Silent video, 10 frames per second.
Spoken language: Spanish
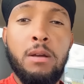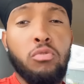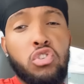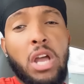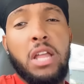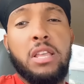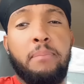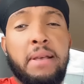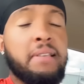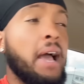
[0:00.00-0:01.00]
Mucha gente
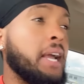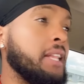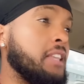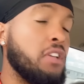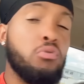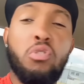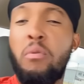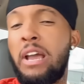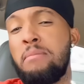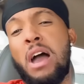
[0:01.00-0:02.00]
piensa, ah, que te
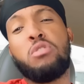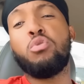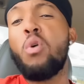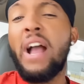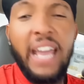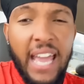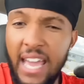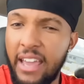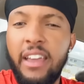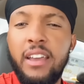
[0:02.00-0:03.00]
ayudó. ¿Que me ayudó a
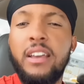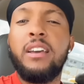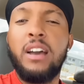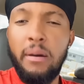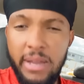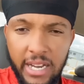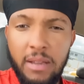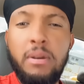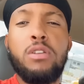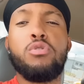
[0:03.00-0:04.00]
qué? A ver,
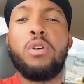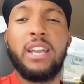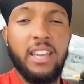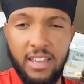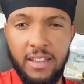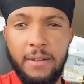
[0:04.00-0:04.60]
¿qué me ayudó a qué?